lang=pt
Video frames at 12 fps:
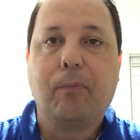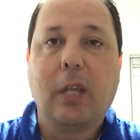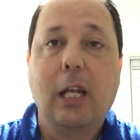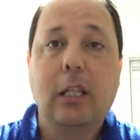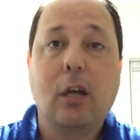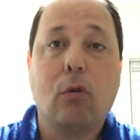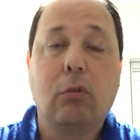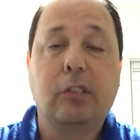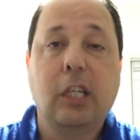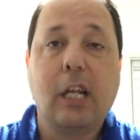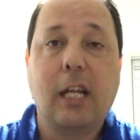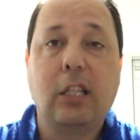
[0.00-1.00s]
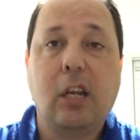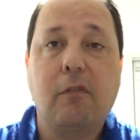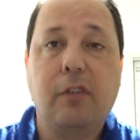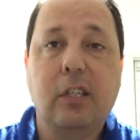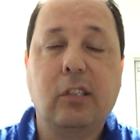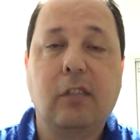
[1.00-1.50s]
Ele não considerará
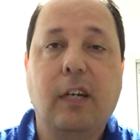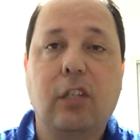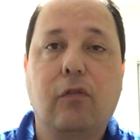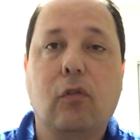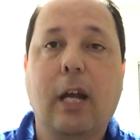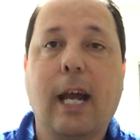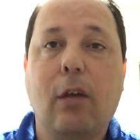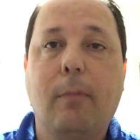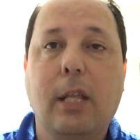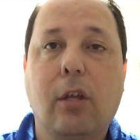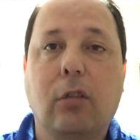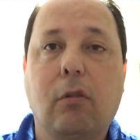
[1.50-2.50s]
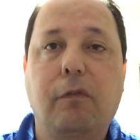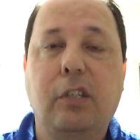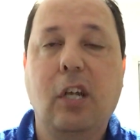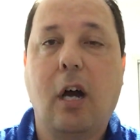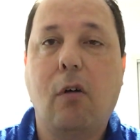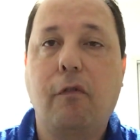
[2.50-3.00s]
entrevistas, vai divulgar aí uma nota
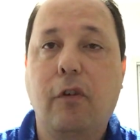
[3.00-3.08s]
oficial,